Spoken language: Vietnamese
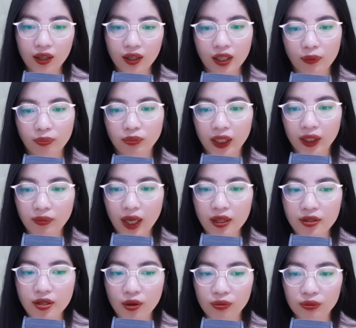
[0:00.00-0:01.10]
Gặp mặt mẹ
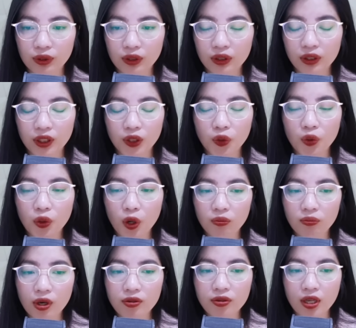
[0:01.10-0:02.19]
chồng thì cô
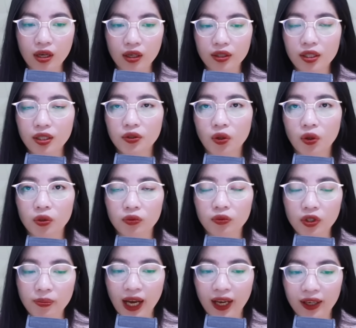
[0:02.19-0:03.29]
không bao giờ yên ổn
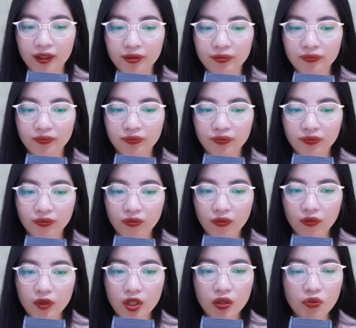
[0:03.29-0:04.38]
với bà.
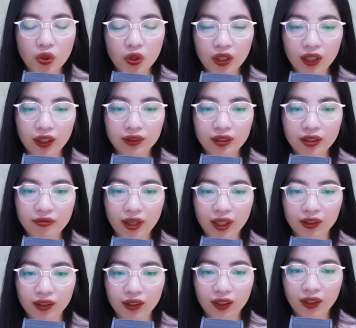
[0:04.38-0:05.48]
Nhưng mỗi lần như
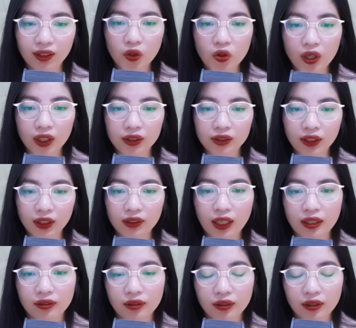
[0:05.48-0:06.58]
vậy, cô cần nhất
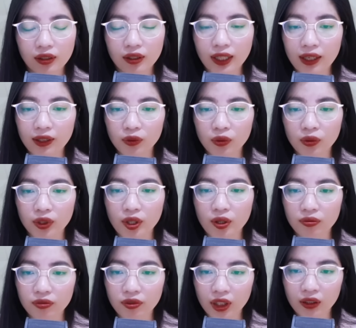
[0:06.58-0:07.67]
là những lời an ủi
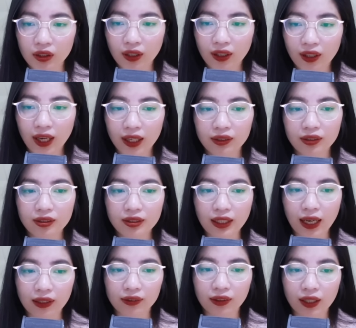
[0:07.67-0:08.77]
động viên hay đơn
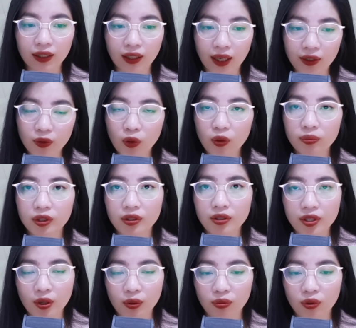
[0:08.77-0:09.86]
giản là cái ôm từ
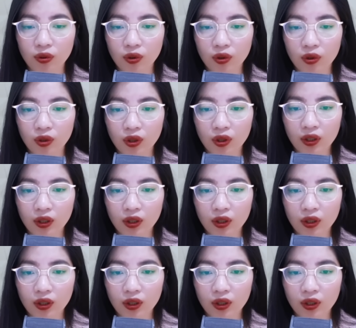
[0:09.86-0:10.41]
chồng cô.